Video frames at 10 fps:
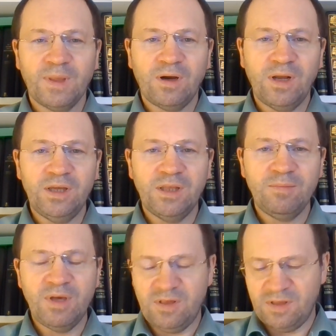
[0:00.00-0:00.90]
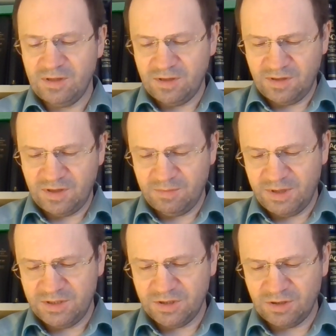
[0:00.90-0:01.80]
Kolejne miejsce to jest
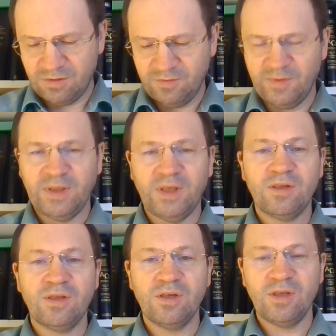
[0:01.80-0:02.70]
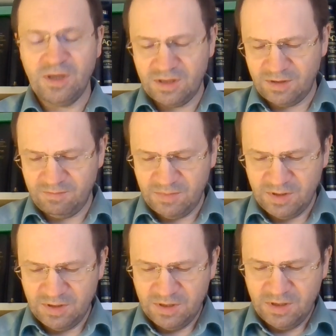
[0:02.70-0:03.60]
Hebrajczyków 12:7.
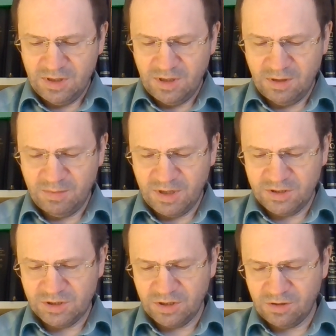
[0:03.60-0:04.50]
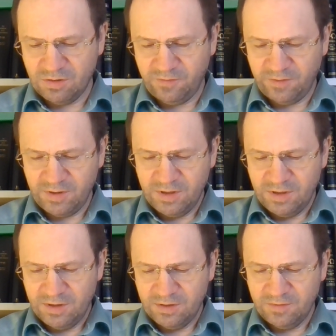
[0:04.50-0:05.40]
Hebrajczyków
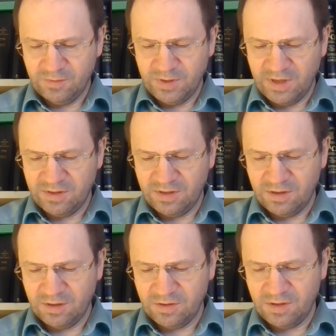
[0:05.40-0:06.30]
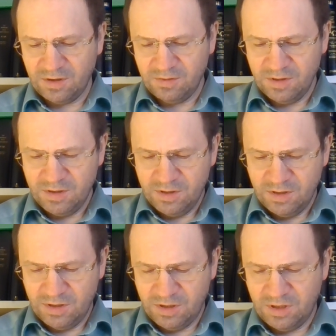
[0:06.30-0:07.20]
12 rozdział,
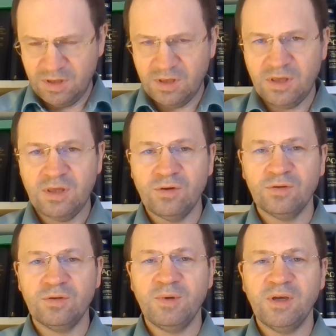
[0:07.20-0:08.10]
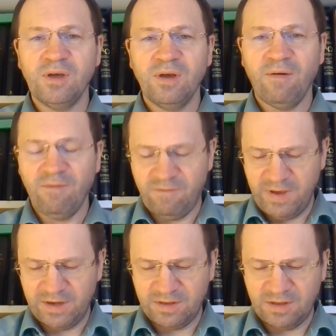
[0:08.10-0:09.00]
7
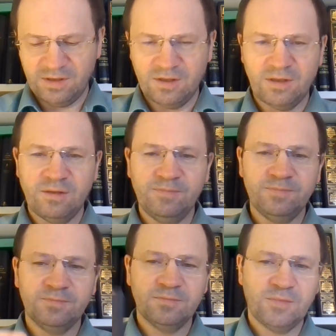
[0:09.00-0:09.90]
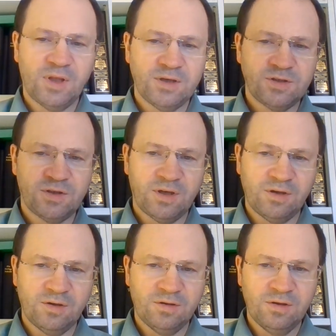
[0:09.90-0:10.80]
werset też z
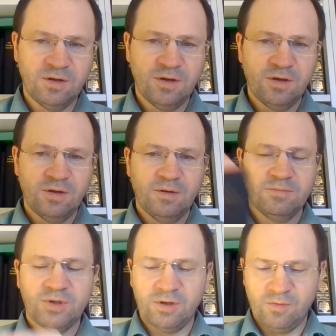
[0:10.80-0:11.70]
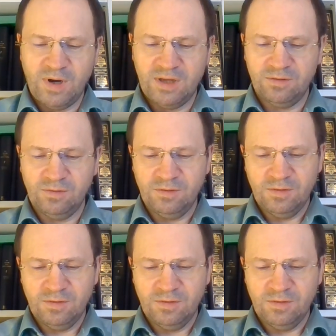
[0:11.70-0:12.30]
tego przekładu.